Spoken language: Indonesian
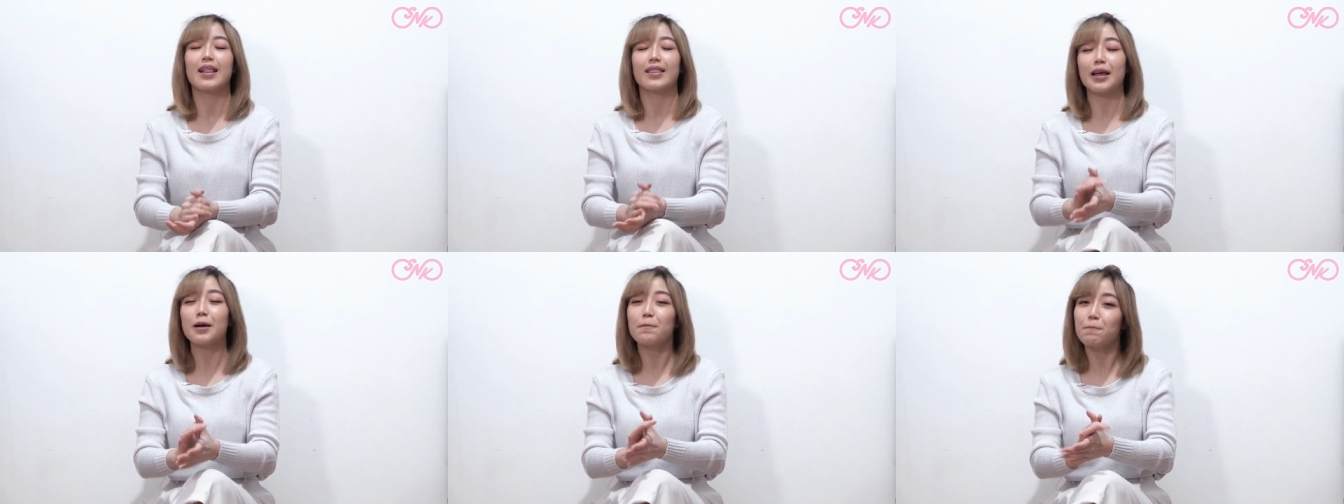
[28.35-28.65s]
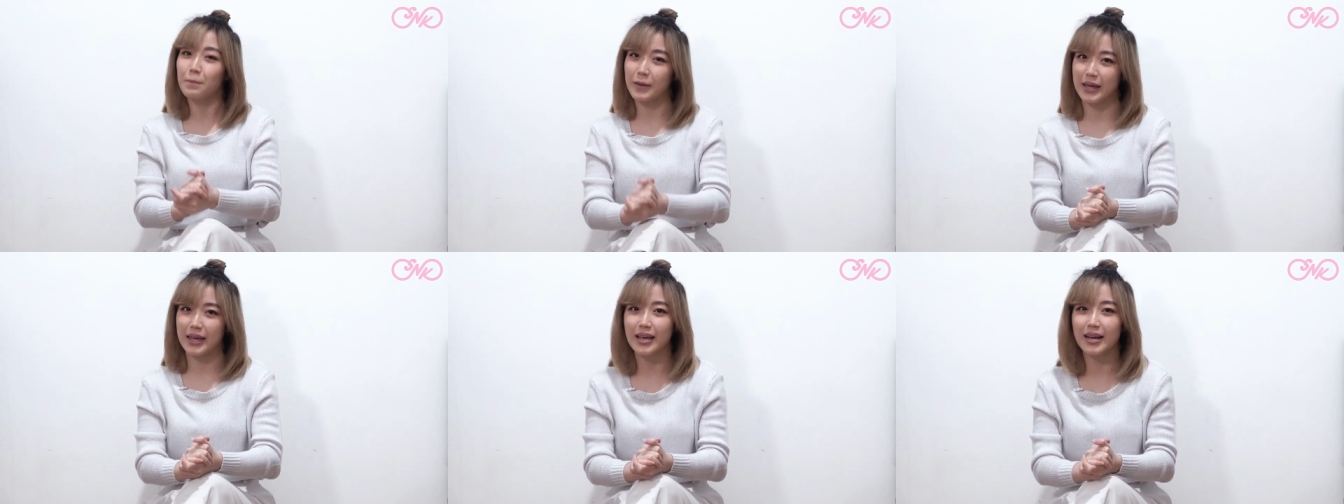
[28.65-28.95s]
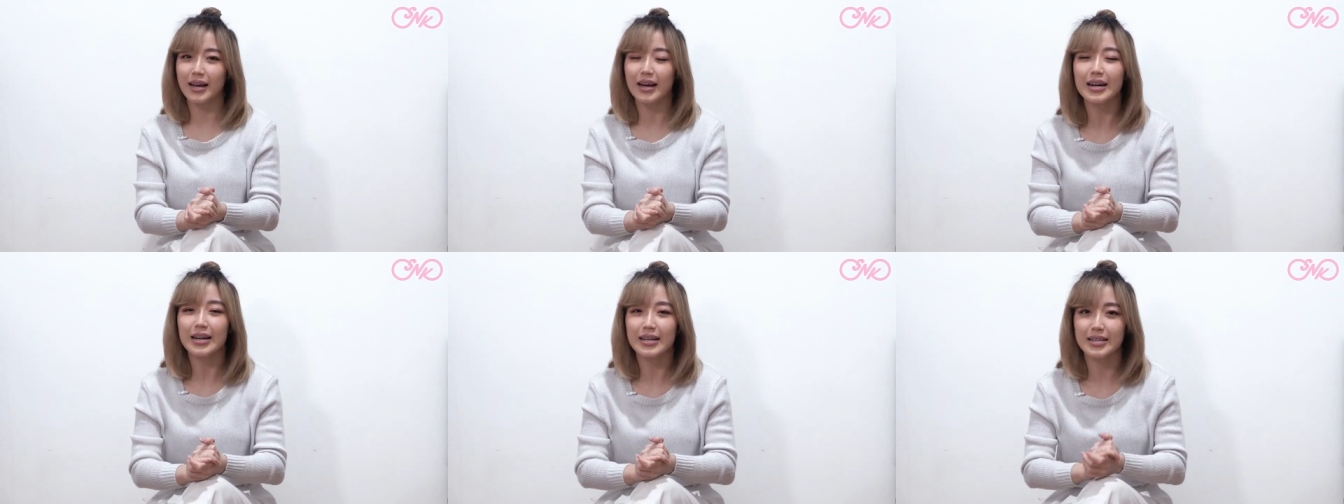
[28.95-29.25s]

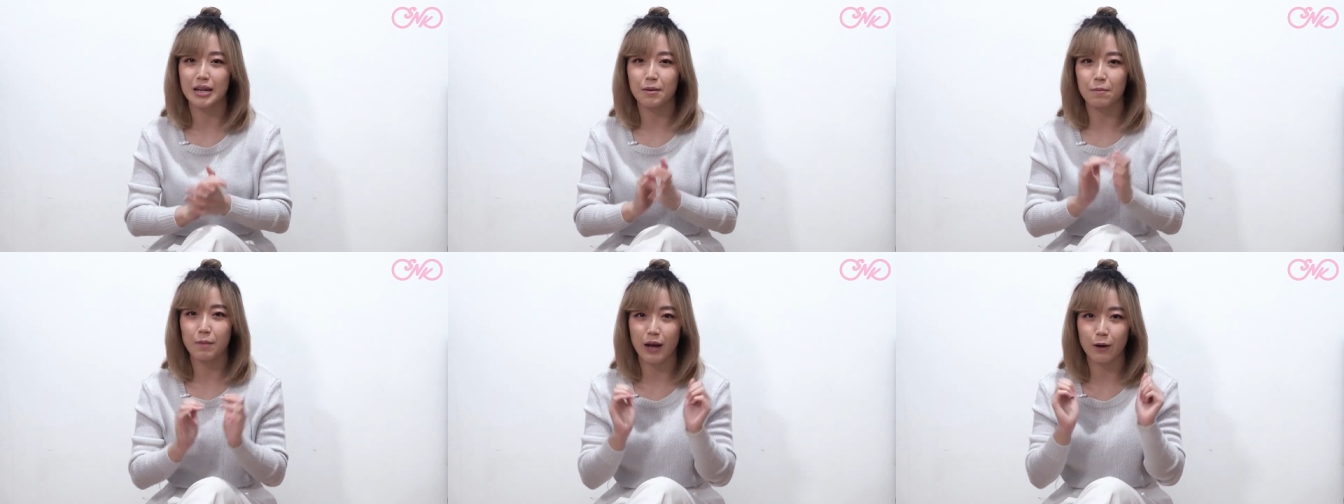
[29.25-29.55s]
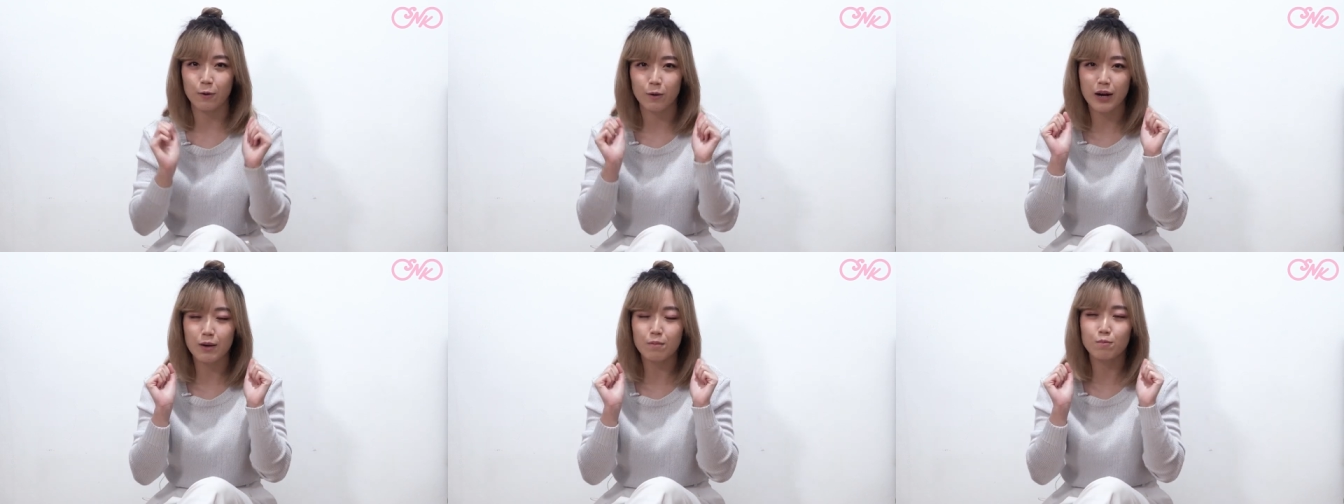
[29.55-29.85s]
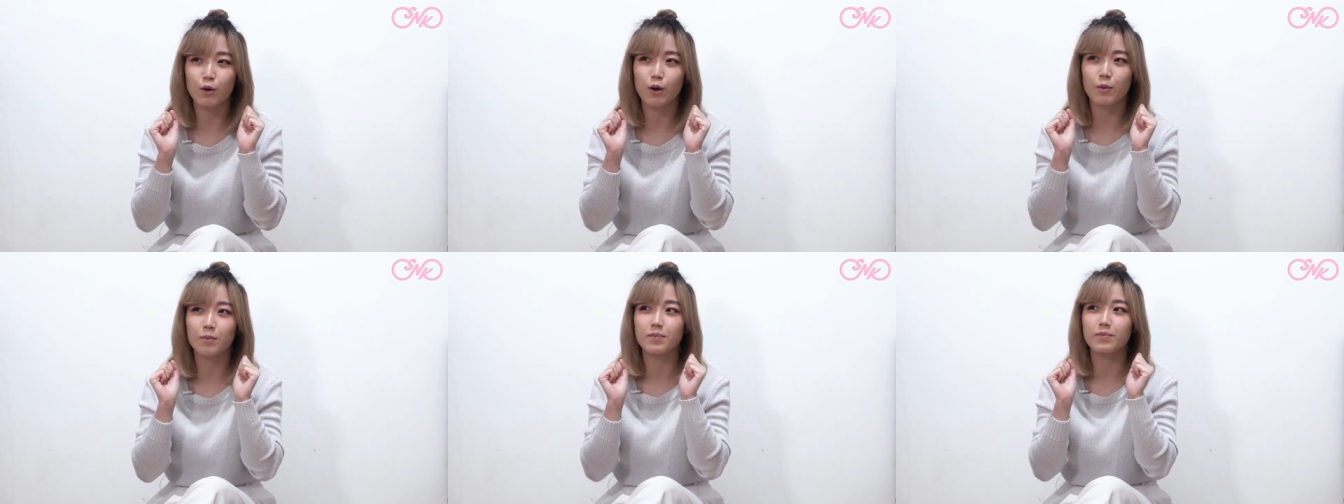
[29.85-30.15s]
tapi karena streaming aku kan
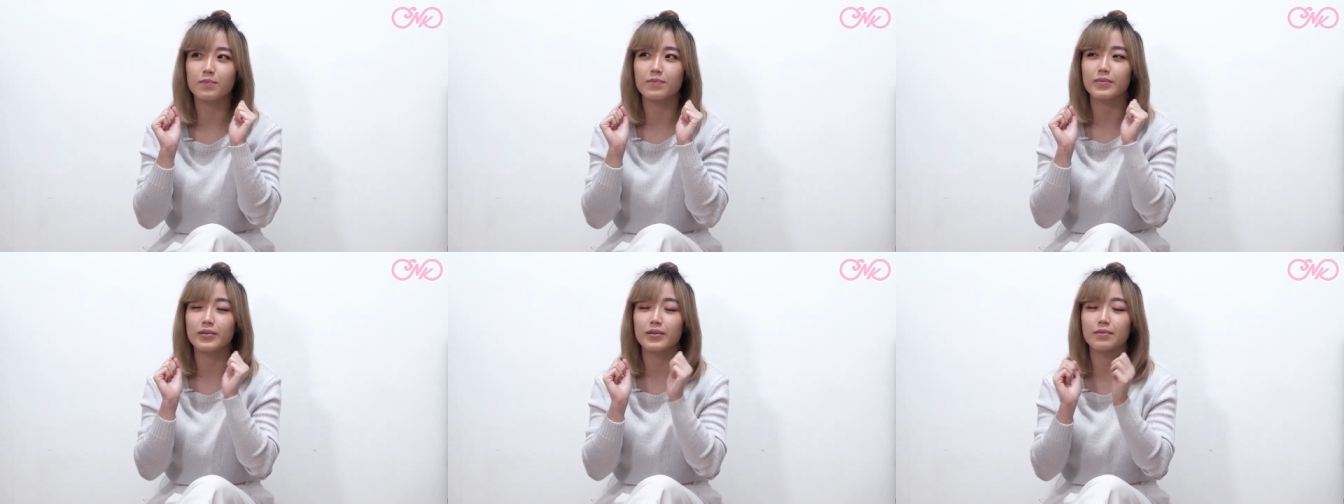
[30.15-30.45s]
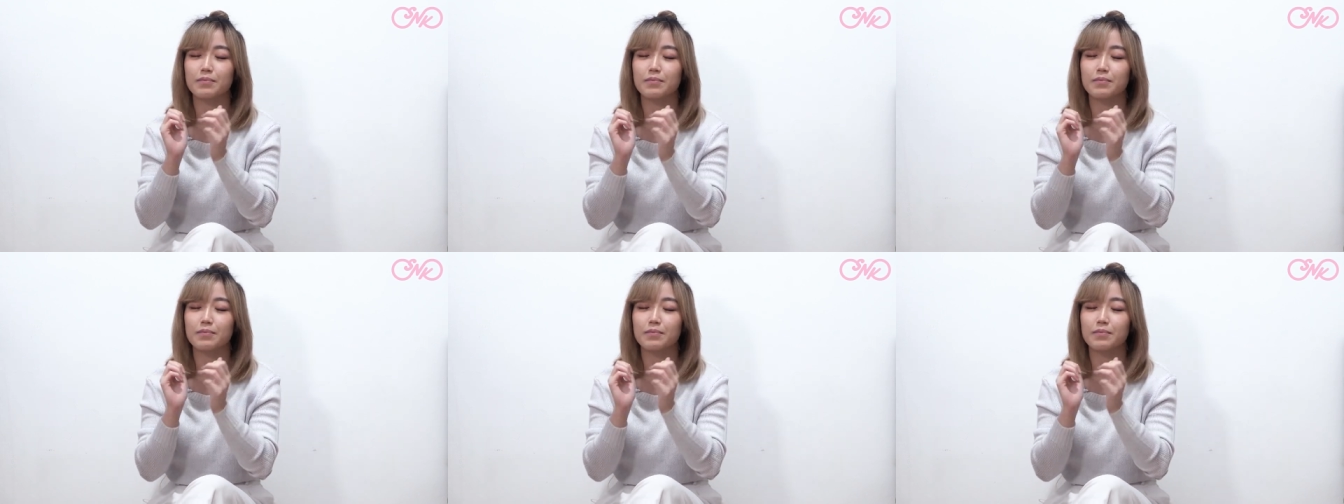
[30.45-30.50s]
belum